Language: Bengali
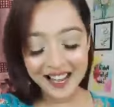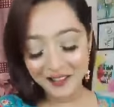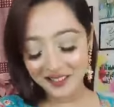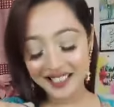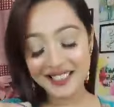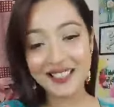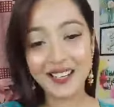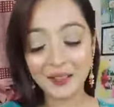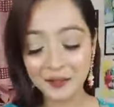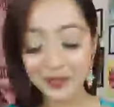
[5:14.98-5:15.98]
আই ডোন্ট গেট
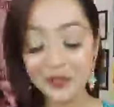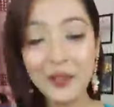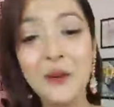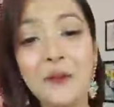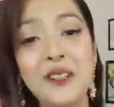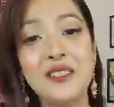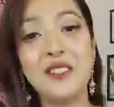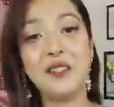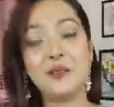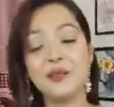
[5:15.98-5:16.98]
টায়ার্ড
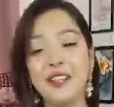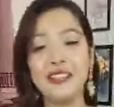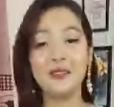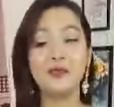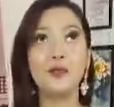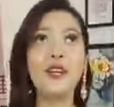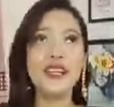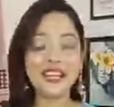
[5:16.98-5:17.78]
ওয়াচিং ইউ থ্যাংক ইউ থ্রি